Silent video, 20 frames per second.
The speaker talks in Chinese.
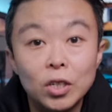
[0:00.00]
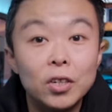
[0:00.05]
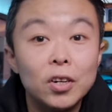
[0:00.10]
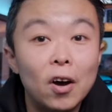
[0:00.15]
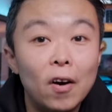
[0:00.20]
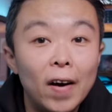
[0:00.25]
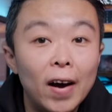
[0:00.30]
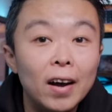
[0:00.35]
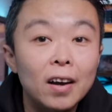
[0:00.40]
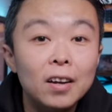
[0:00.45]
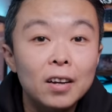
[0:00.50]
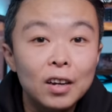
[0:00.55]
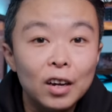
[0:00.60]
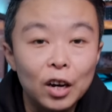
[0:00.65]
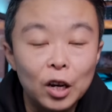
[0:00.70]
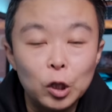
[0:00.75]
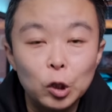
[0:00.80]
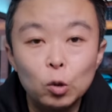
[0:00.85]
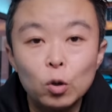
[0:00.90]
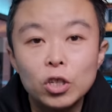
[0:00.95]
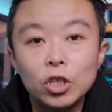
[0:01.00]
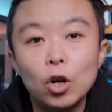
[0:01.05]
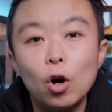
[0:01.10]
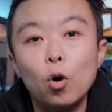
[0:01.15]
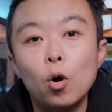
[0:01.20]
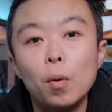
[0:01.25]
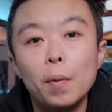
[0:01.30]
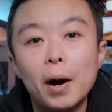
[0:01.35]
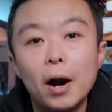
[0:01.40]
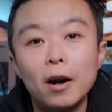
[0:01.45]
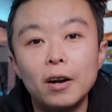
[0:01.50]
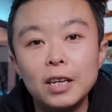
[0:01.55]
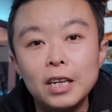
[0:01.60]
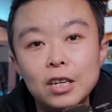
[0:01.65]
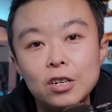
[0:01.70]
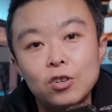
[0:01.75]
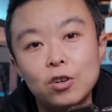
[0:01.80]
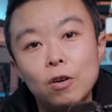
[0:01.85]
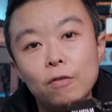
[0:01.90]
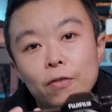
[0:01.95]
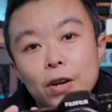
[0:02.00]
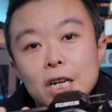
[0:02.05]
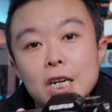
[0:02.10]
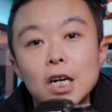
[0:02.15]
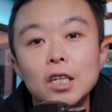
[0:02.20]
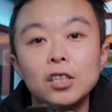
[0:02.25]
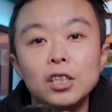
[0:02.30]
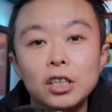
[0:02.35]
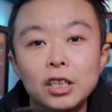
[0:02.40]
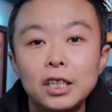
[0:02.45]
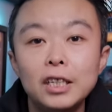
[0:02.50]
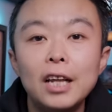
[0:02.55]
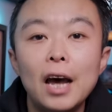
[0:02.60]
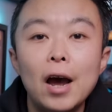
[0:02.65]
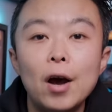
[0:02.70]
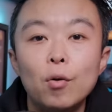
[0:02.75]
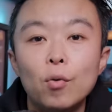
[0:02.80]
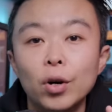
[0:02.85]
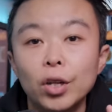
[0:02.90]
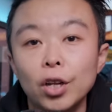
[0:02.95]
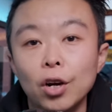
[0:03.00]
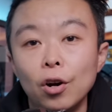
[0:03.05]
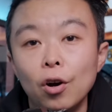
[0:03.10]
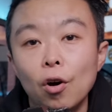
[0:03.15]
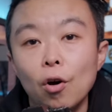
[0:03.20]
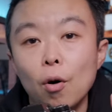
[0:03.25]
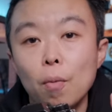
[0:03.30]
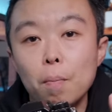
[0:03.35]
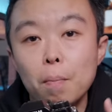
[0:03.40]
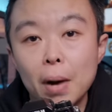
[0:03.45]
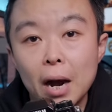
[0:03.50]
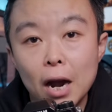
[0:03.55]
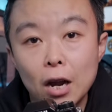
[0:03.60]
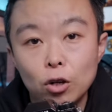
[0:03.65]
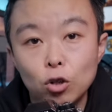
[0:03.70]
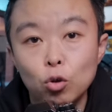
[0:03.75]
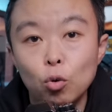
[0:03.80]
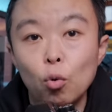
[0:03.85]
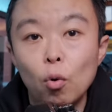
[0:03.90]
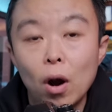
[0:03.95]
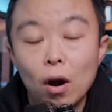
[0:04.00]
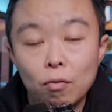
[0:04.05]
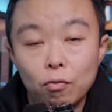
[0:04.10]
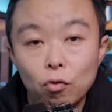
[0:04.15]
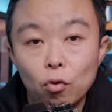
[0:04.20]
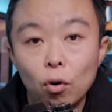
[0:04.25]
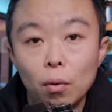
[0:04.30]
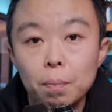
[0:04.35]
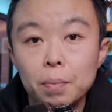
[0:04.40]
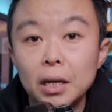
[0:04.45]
知道啊，很多小伙伴一直非常期待我能够买中画幅，